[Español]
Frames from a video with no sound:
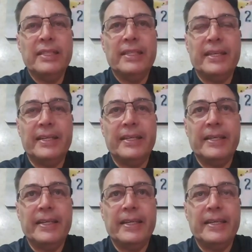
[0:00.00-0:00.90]

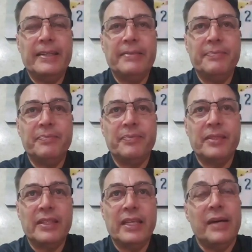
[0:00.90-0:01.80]
Eh,
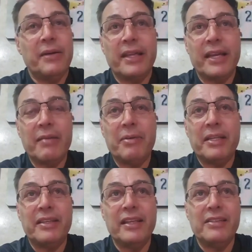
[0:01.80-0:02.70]
y la verdad que a
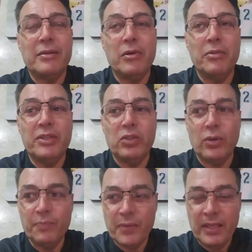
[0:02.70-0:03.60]
partir de ese
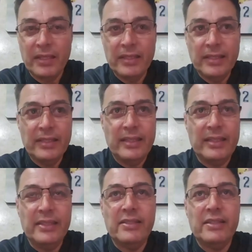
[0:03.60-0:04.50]
momento
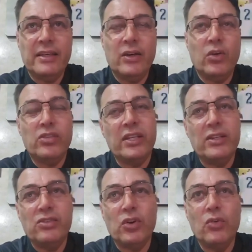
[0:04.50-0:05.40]
inició, se
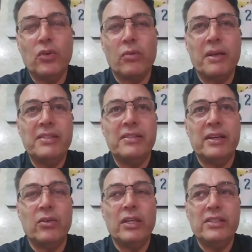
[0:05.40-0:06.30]
inició un
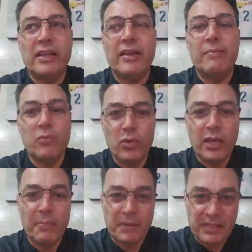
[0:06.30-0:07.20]
romance con la hinchada
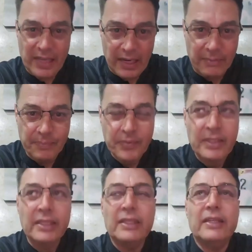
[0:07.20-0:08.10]
muy especial.
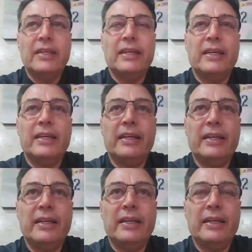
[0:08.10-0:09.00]

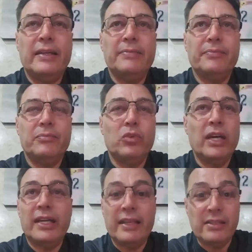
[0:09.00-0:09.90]
Eh, muy
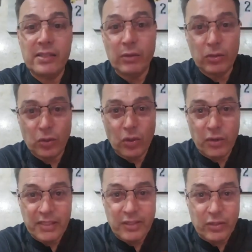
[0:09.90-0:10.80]
agradecido a todos los
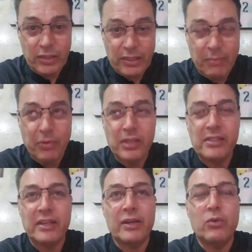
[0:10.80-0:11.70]
barcelonistas por
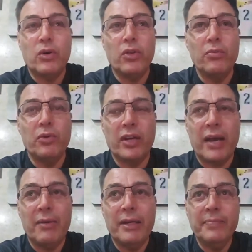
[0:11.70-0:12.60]
ese recuerdo
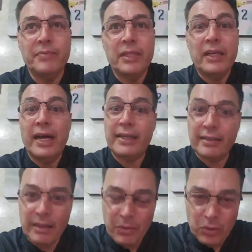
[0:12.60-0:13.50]
imborrable. Aquí
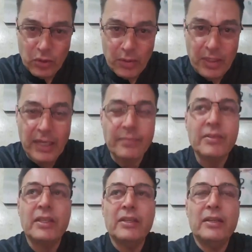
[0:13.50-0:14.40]
estamos
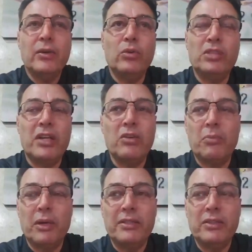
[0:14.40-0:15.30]
todavía luchando
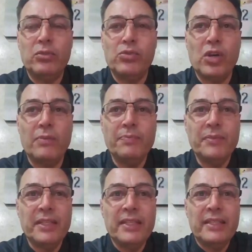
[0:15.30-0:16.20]
por la
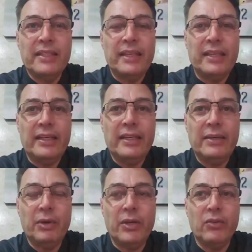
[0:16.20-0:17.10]
institución.
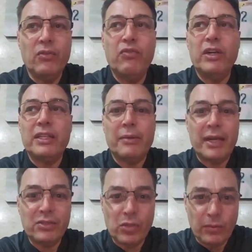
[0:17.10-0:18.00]
Y bueno, un fuerte
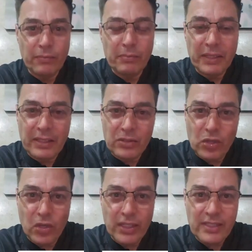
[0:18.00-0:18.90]
abrazo,
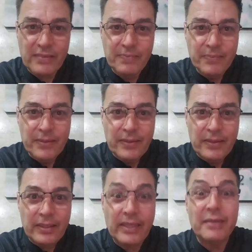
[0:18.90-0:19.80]
bendiciones
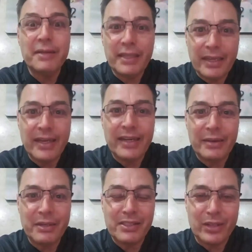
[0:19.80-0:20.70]
y que mañana
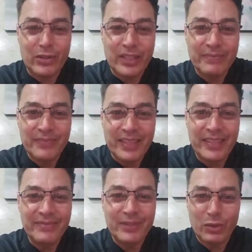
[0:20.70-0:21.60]
gane Barcelona.
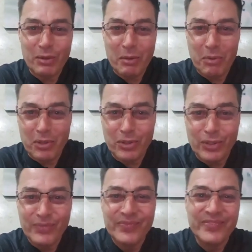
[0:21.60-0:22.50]
¿eh? Nos vemos pronto.